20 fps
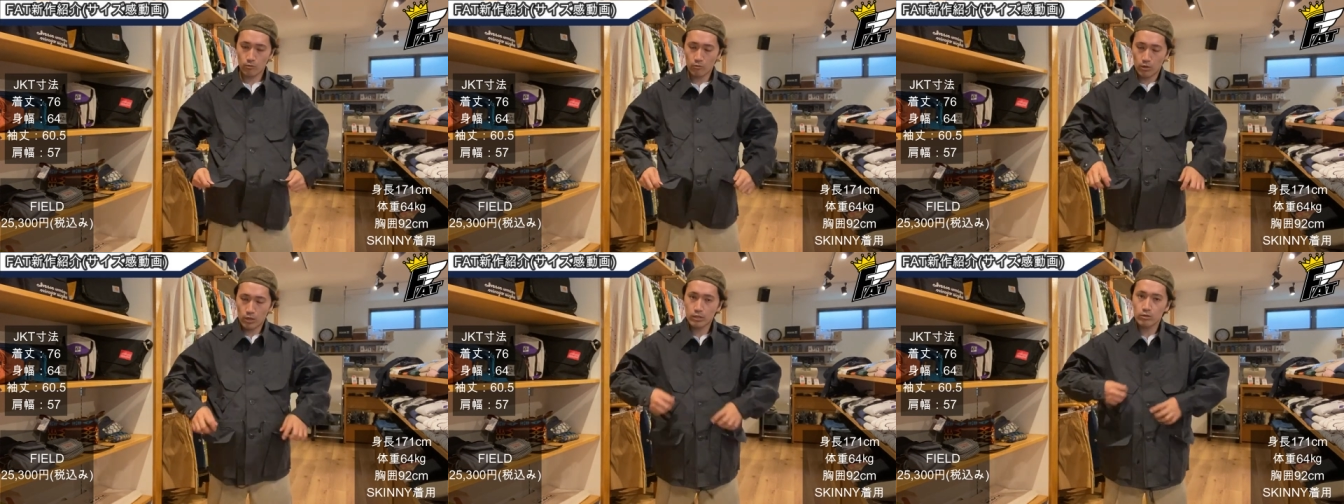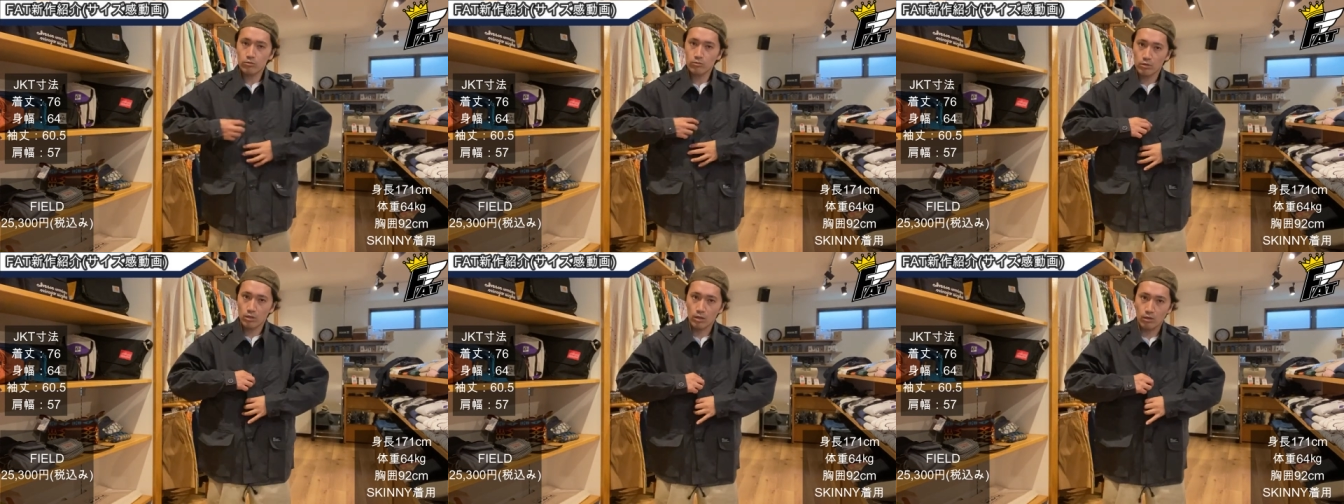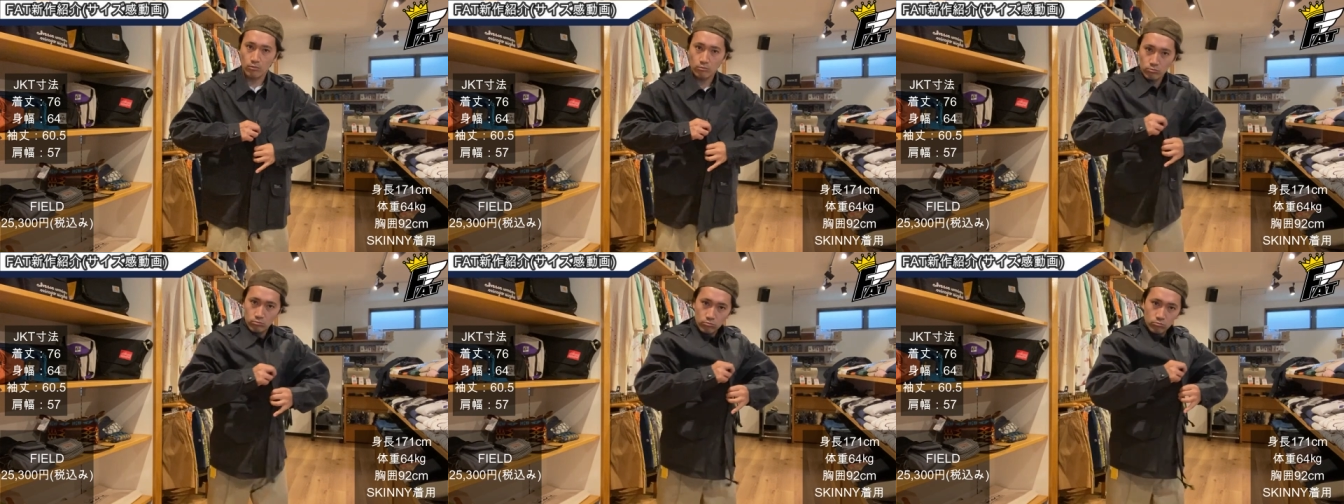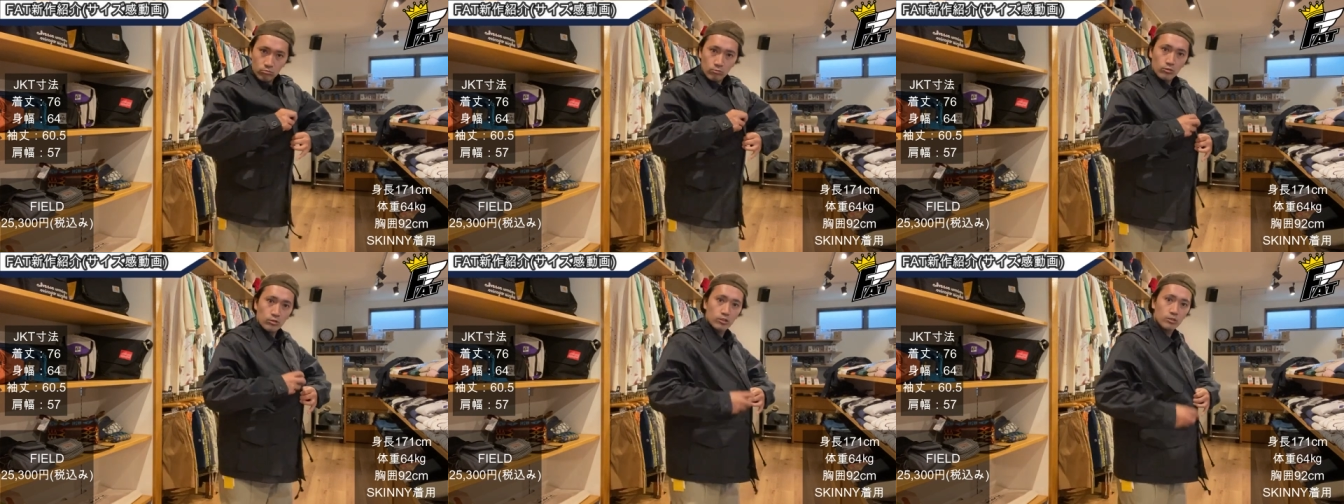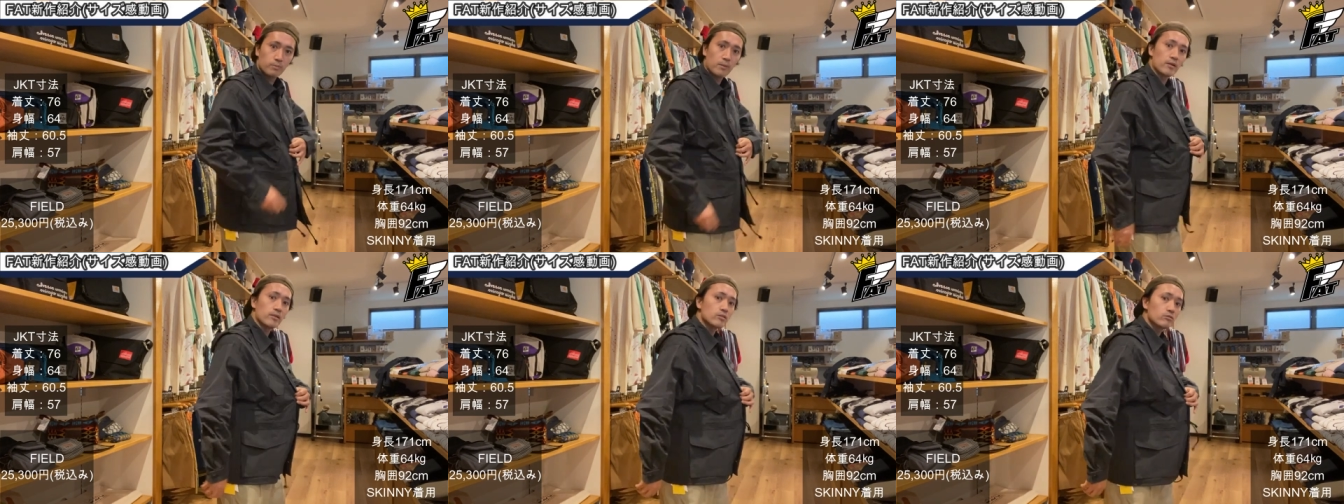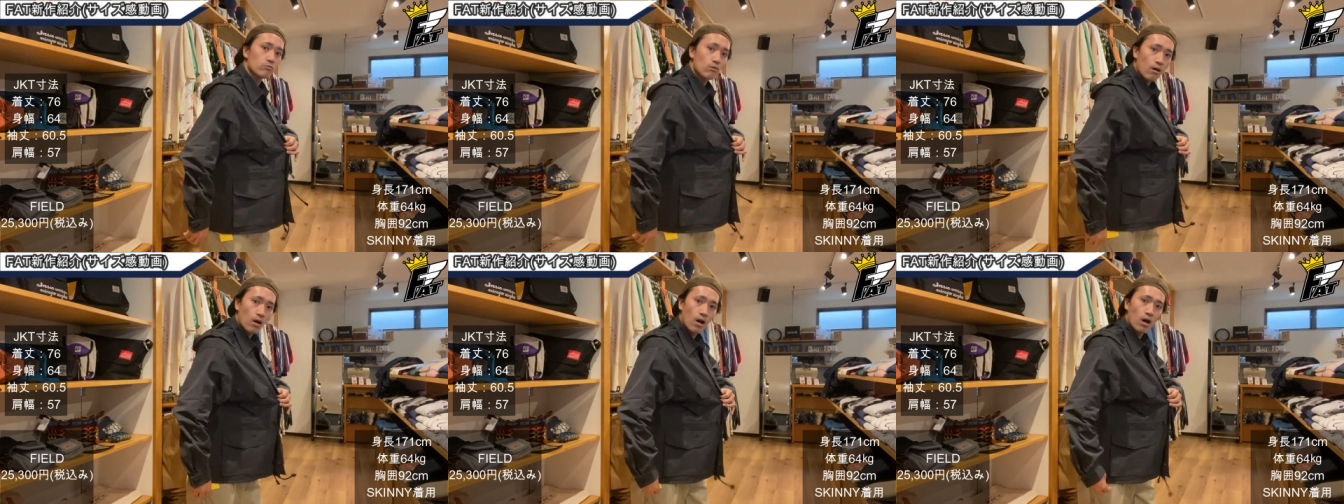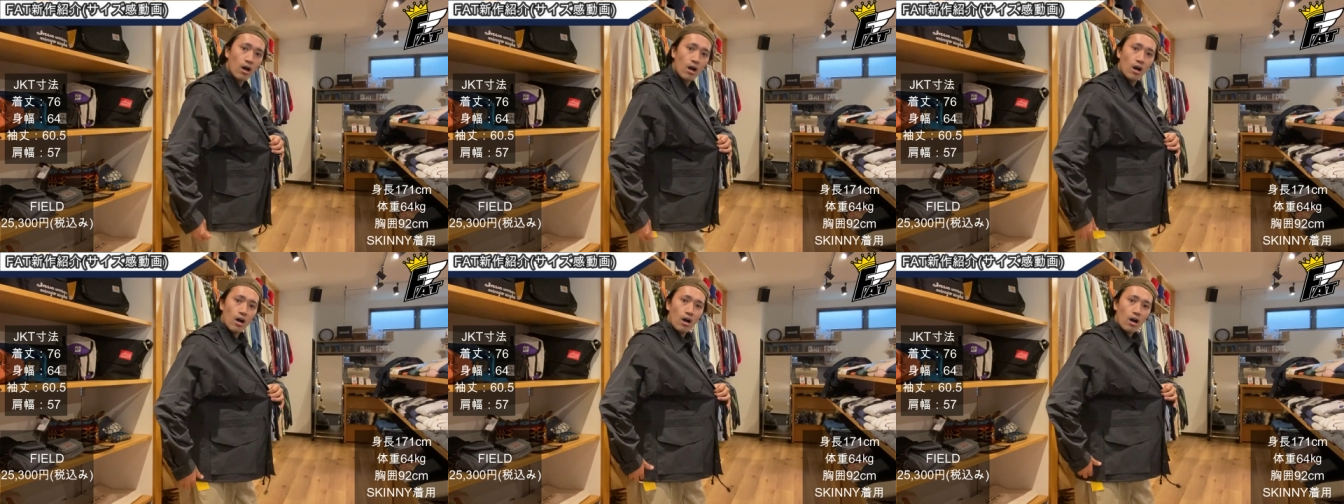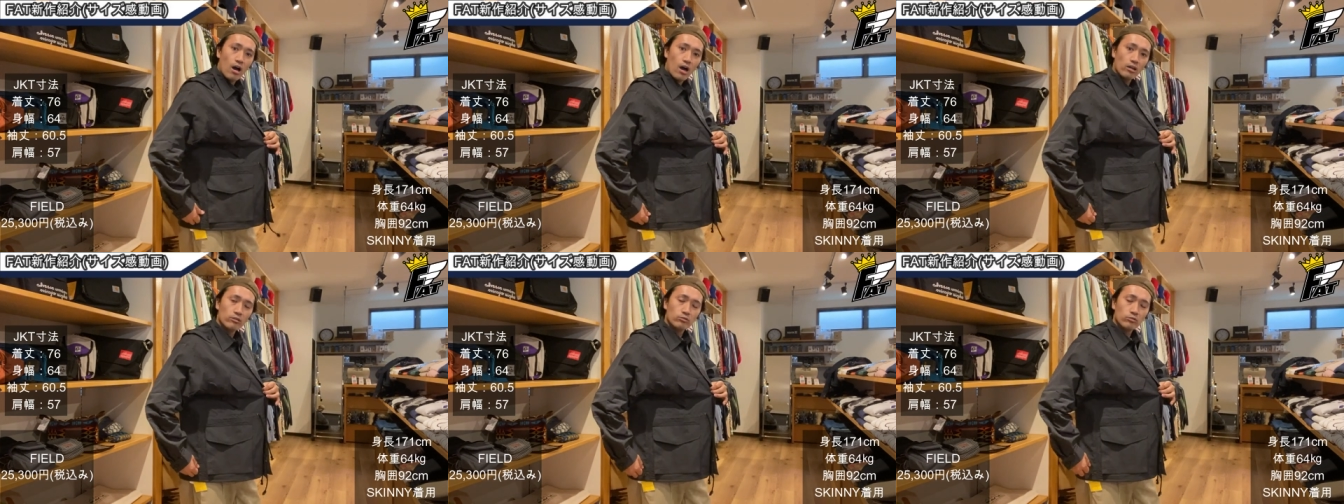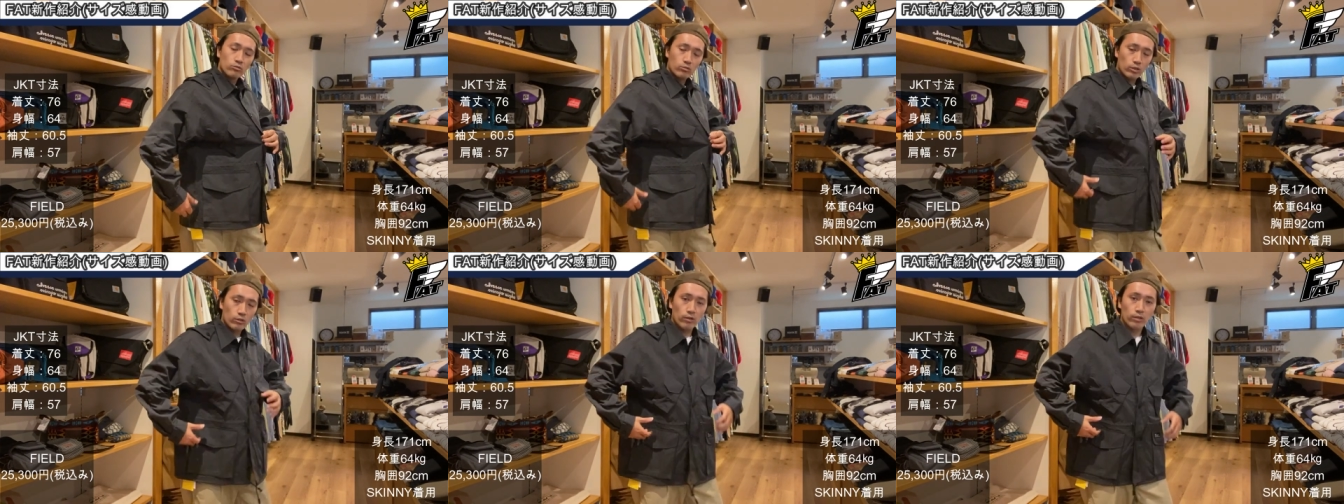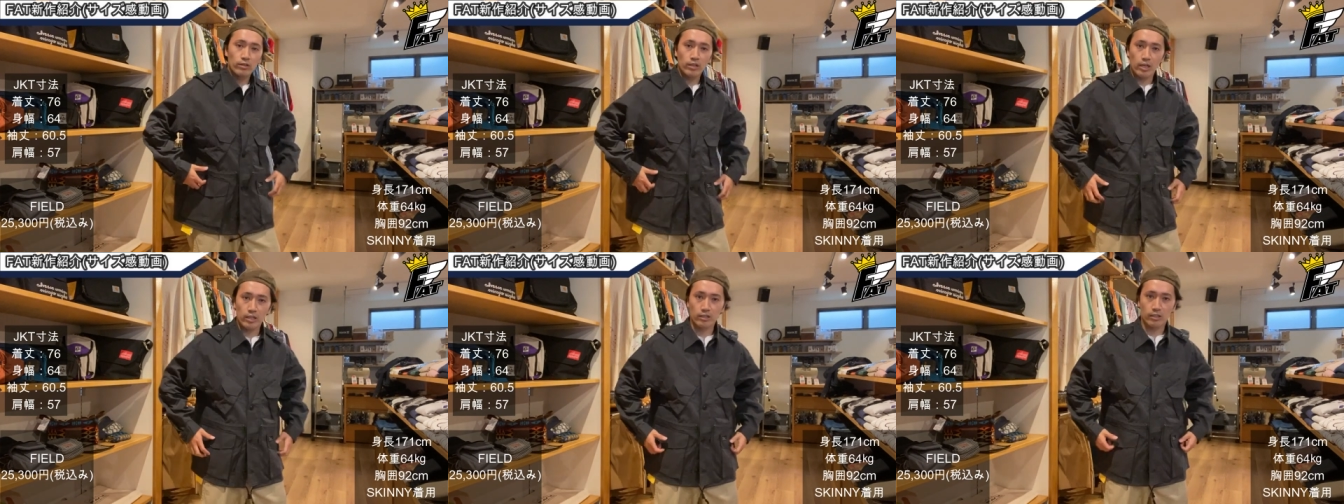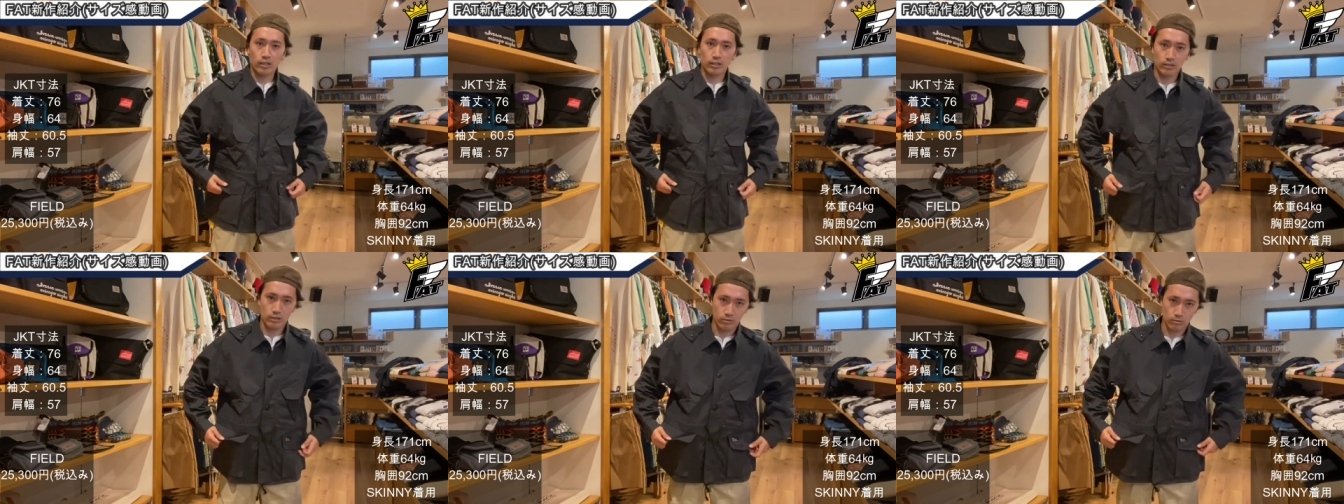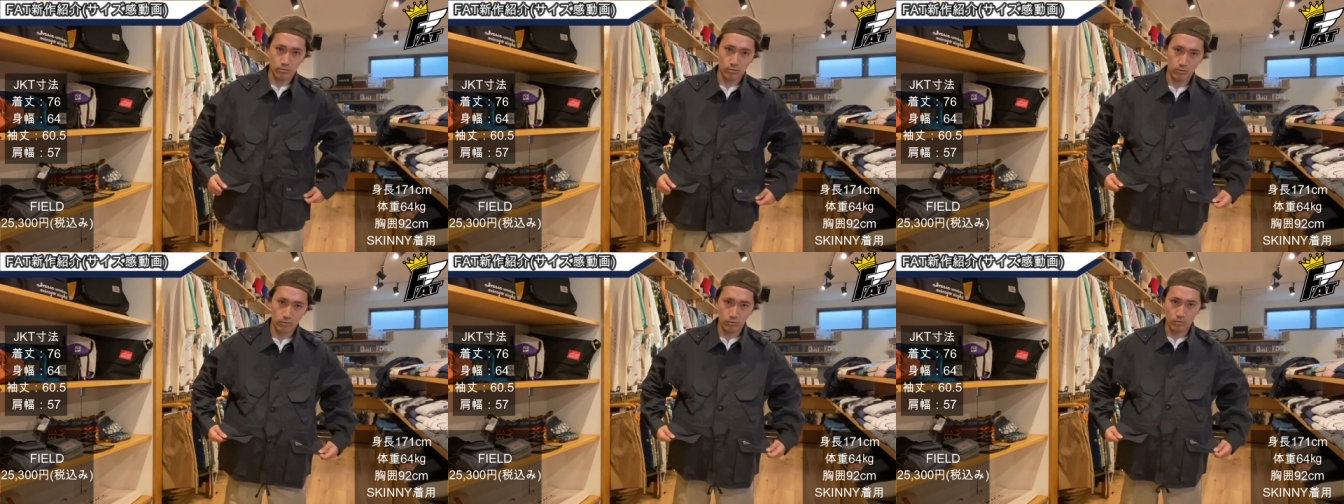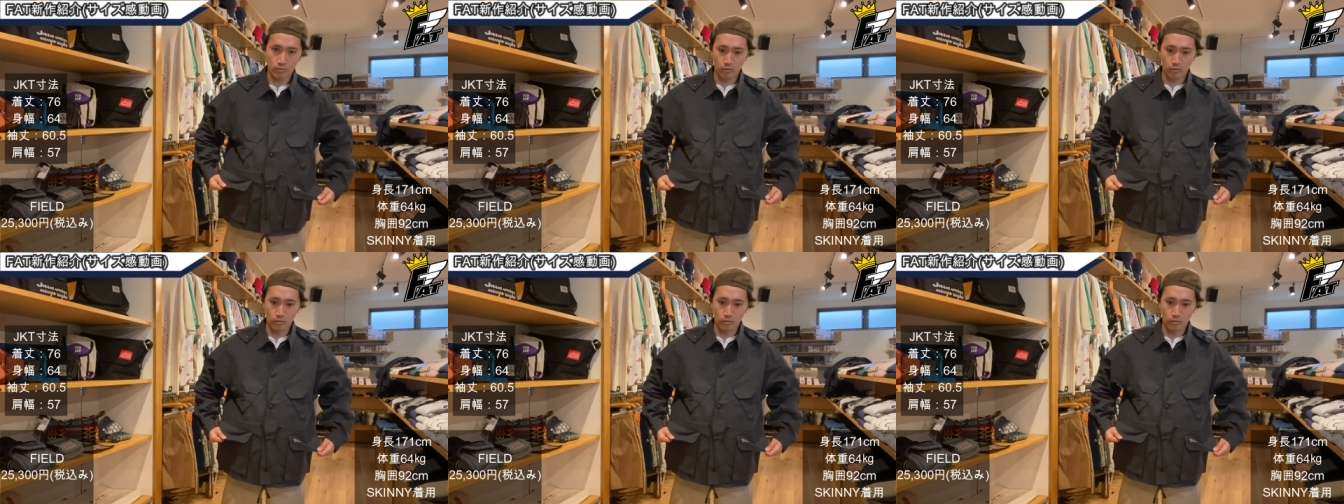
割とねスペースはあるのではないかなと